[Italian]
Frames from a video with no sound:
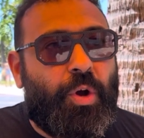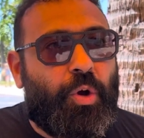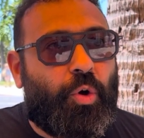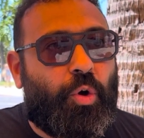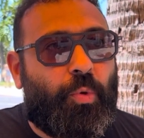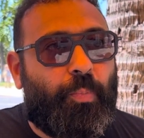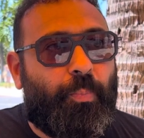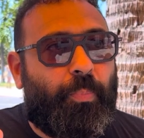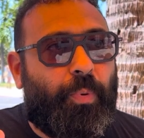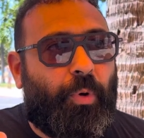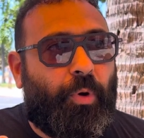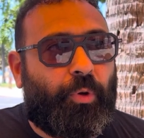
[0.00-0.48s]

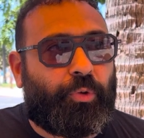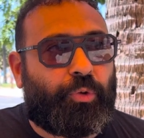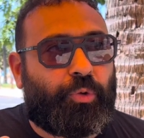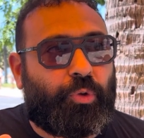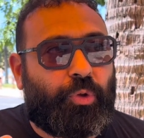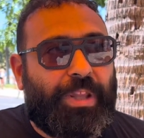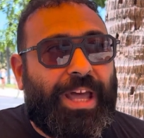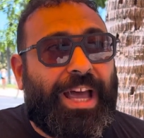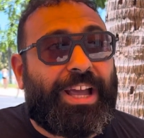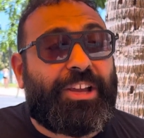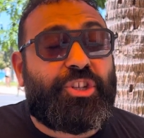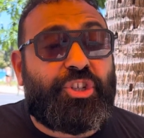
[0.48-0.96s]
composto
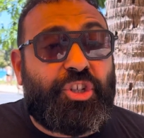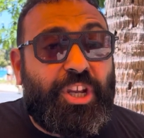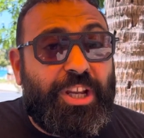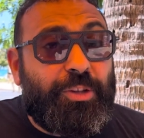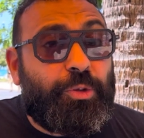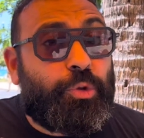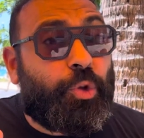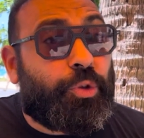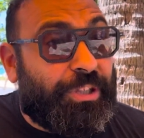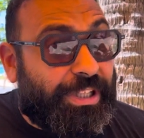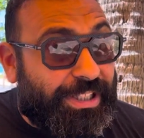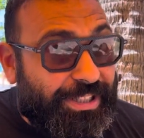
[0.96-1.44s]
da
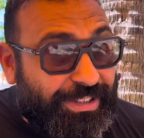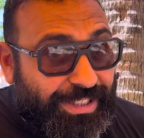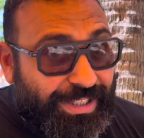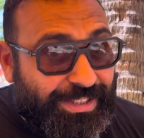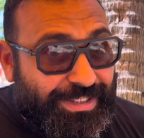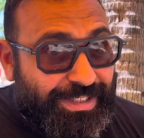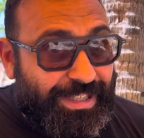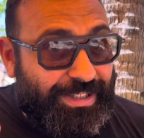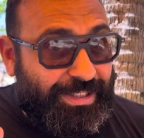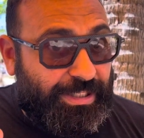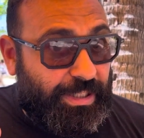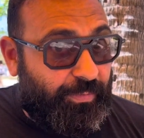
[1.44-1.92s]

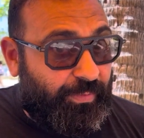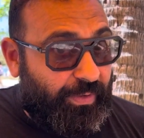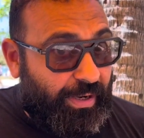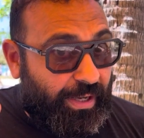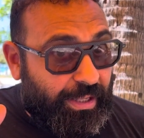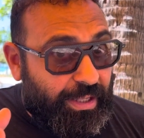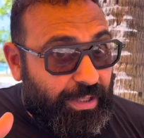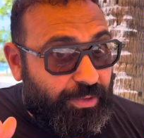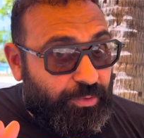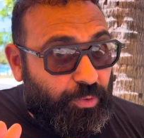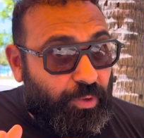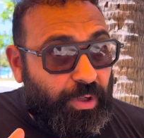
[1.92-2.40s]
137 fra
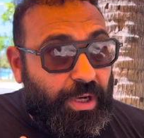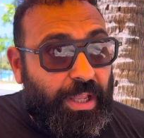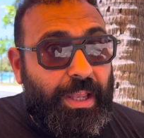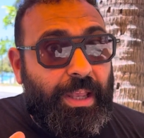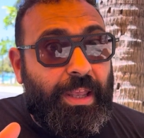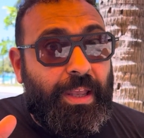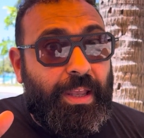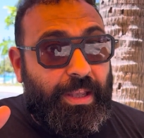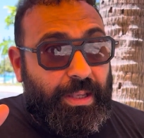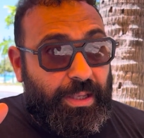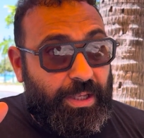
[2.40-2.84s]
isole,